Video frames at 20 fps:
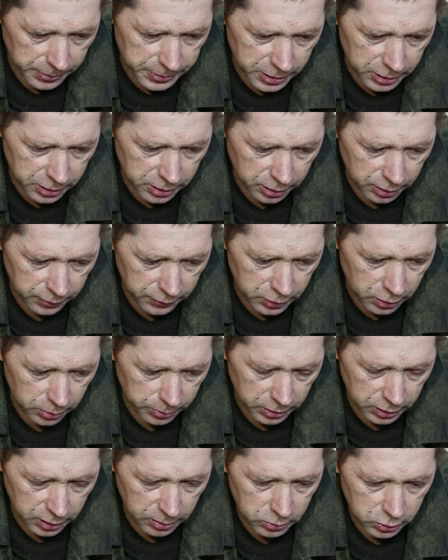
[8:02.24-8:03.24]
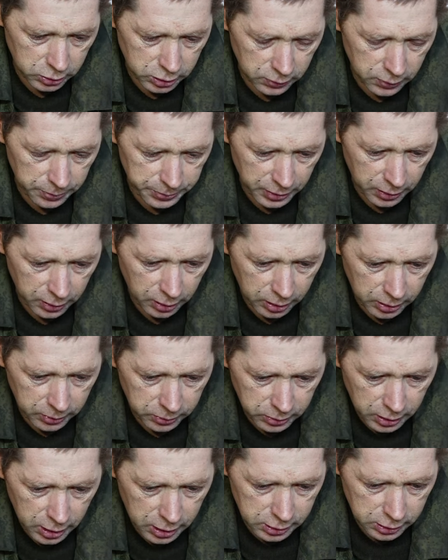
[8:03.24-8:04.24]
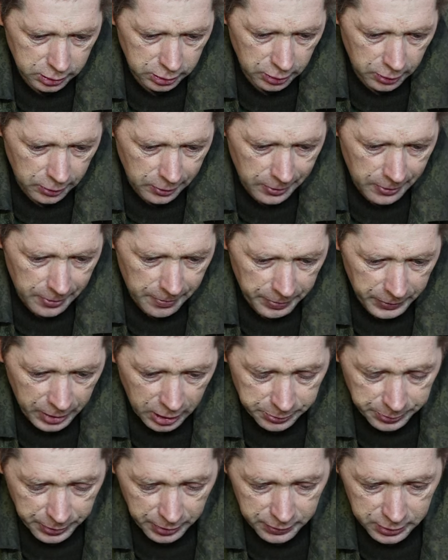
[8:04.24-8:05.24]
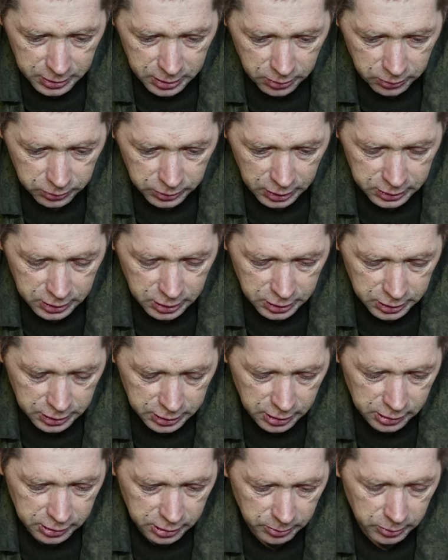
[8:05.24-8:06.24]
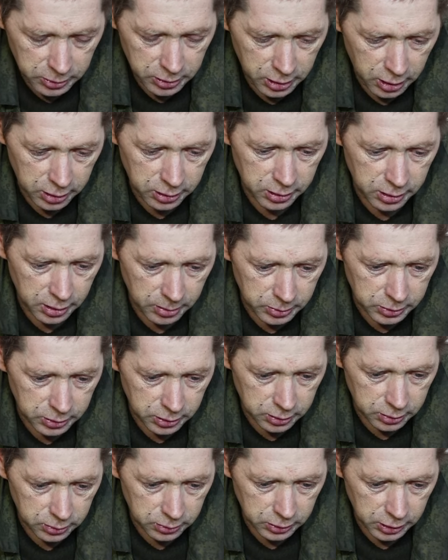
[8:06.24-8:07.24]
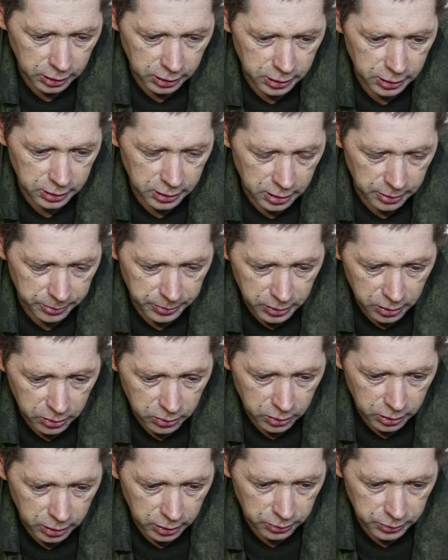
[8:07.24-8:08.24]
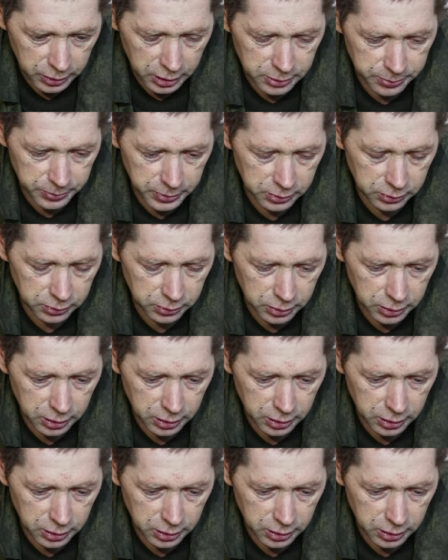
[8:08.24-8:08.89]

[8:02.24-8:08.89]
вообще за это все. Потому что, во-первых, у нас нас привезли, у нас даже средств наблюдения не было, таких как бинокль. У нас был у